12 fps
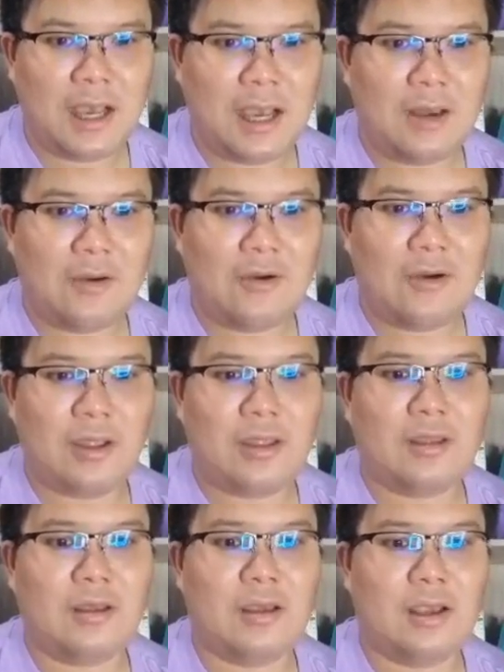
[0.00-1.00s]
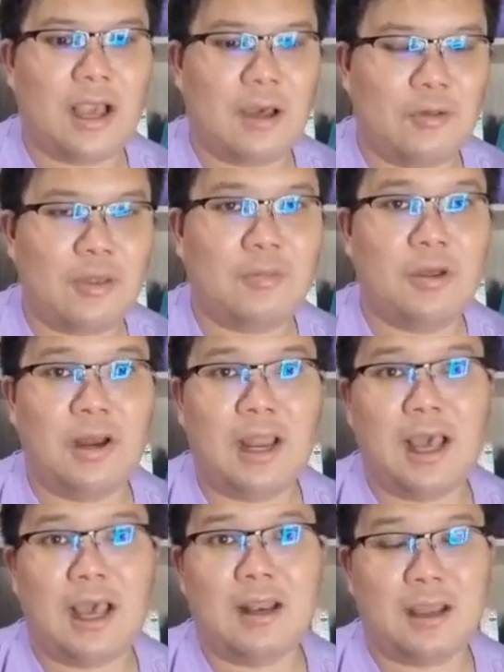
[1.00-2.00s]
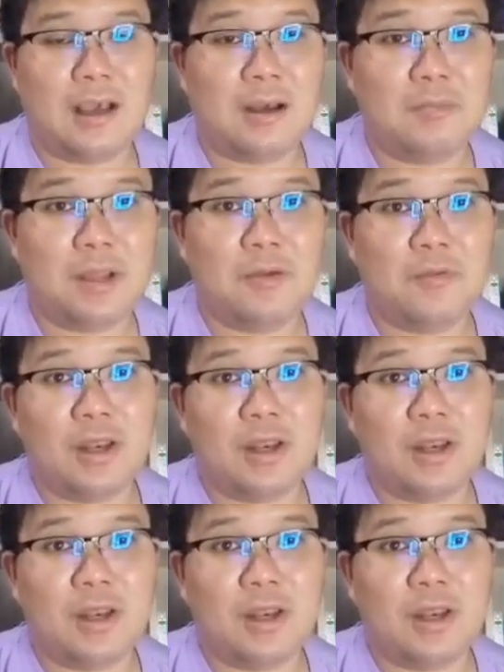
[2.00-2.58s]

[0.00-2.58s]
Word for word: 39,590 ดอลลาร์นะครับใน